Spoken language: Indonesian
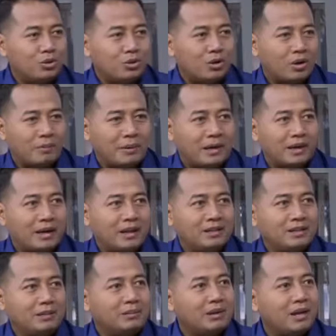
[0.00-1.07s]
oleh PKS
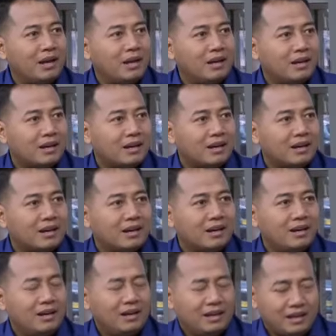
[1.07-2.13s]
ini berlayar.
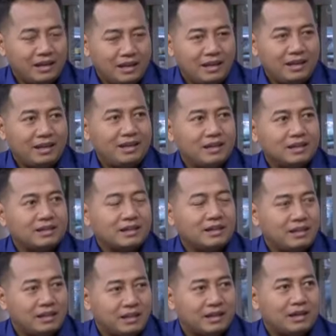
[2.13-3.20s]
Hmm. Ini yang saya
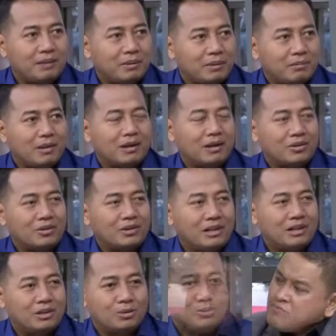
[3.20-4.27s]
kira memang harus
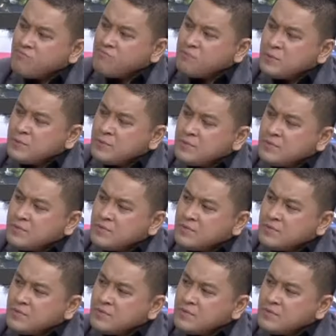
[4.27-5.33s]
dihitung juga oleh Pak
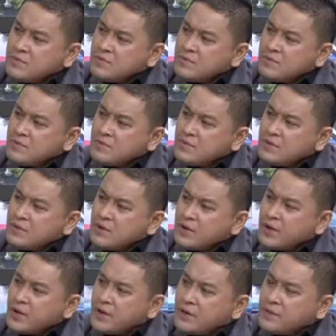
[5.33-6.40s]
Anies Baswedan itu.
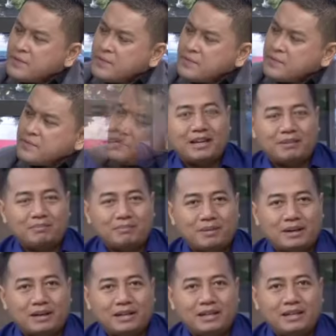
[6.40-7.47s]
Okay. Artinya
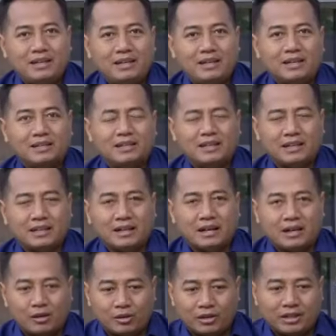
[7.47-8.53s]
apa? Ini yang saya kira
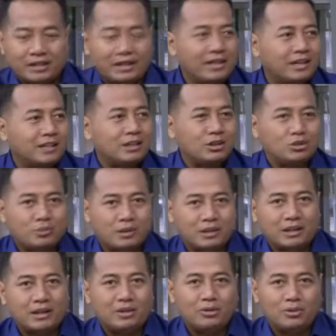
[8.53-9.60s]
kalau kita iris satu
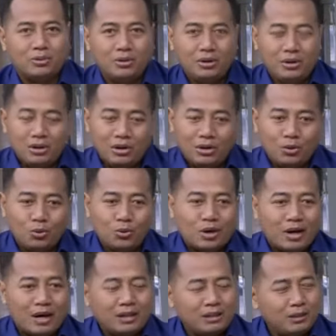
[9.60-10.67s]
persatu,
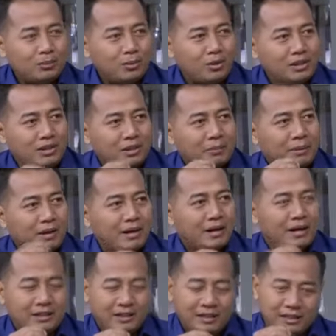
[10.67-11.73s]
luka hati politik
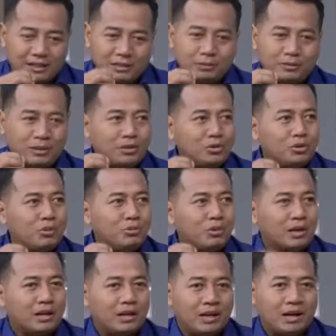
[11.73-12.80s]
PKS ini sebenarnya sudah
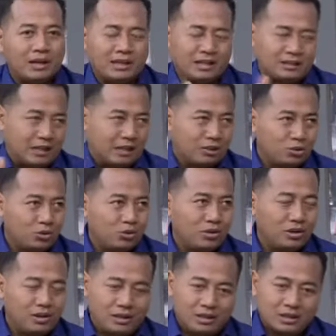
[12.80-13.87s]
mulai kelihatan satu.
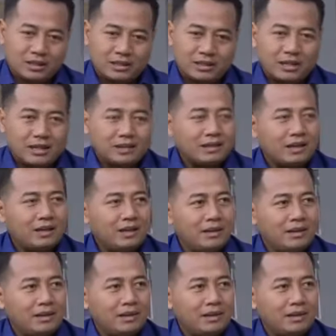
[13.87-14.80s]
Hmm. Ketika Sandi